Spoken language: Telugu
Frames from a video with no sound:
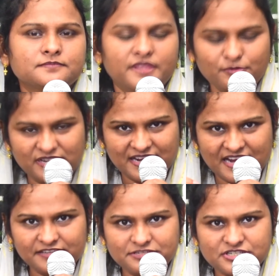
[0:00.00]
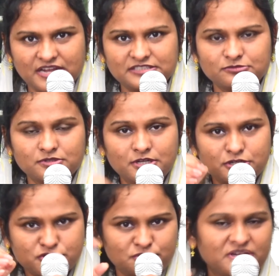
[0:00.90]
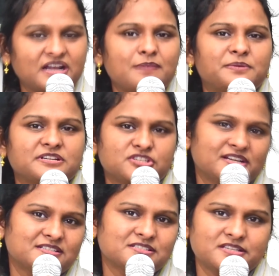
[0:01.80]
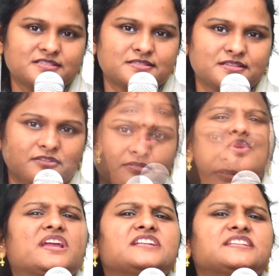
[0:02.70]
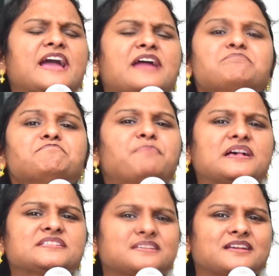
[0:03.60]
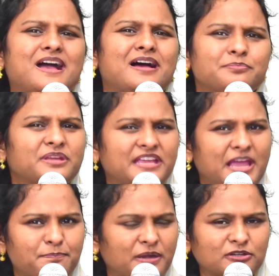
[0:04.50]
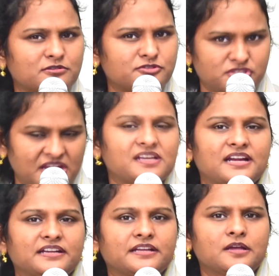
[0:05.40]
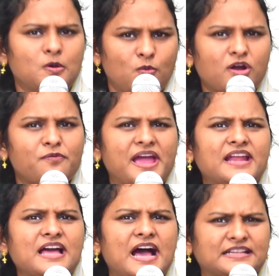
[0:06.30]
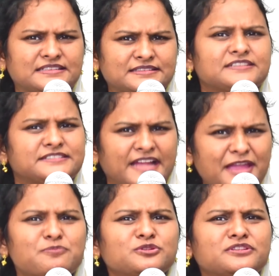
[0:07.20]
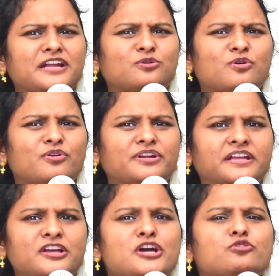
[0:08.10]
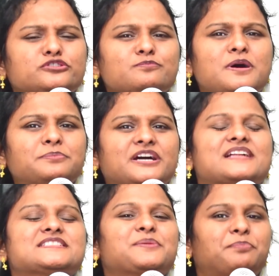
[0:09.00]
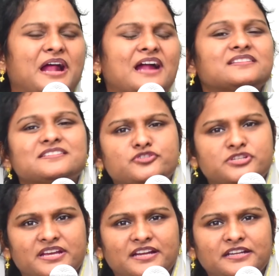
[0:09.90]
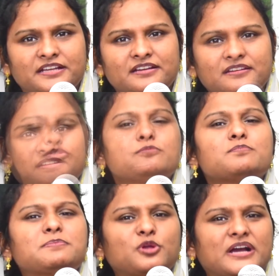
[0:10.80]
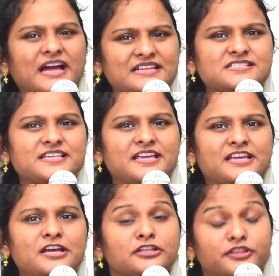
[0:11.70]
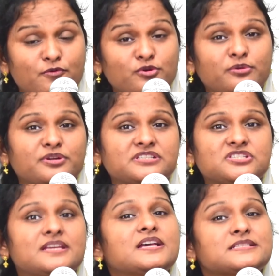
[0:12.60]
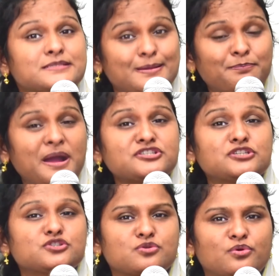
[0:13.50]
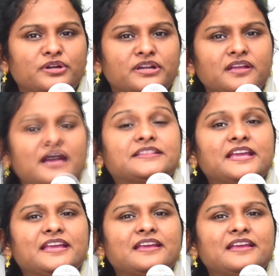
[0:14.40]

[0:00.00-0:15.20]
దేవుడు ఇలాంటి విషయాలను క్షుణంగా పరిశీలన చేస్తాడు ఊరికే టైం పాస్గా మీరు ఏ పనులు చేయకండి ఒకవేళ అంత టైం ఉందనుకోండి కుటుంబంతో కలిసి ప్రార్థన చేయండి కుటుంబంతో కలిసి దేవుని గురించి సంభాషించుకోండి అది